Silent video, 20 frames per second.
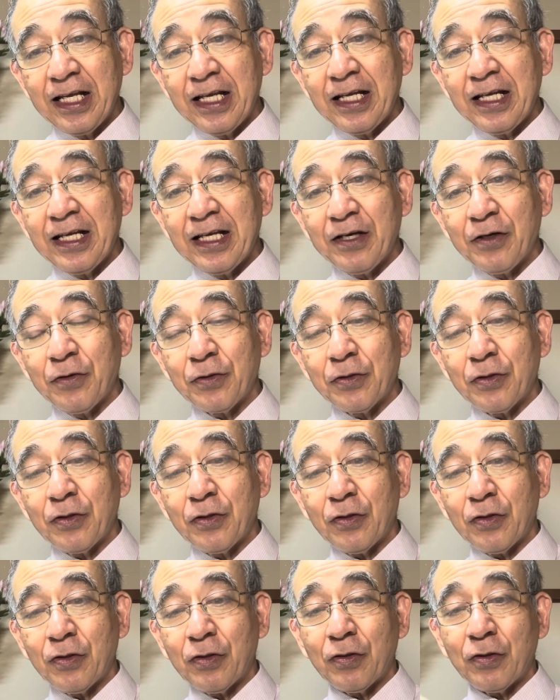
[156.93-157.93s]
えこ
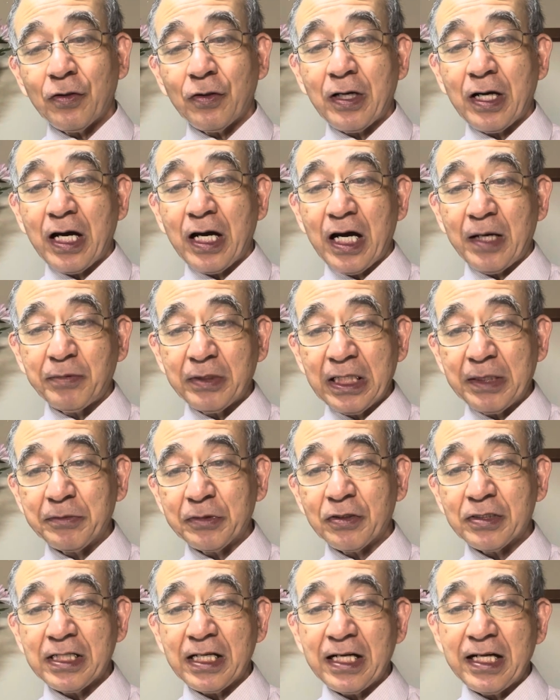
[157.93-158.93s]
のアブラハム
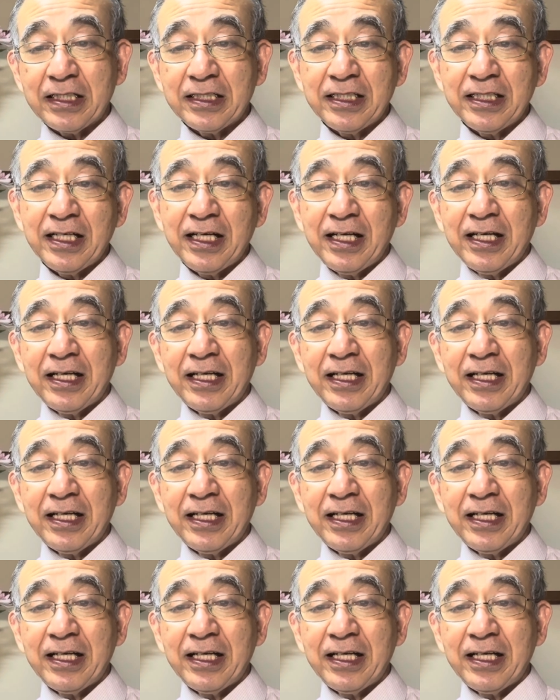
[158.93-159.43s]
とさらに、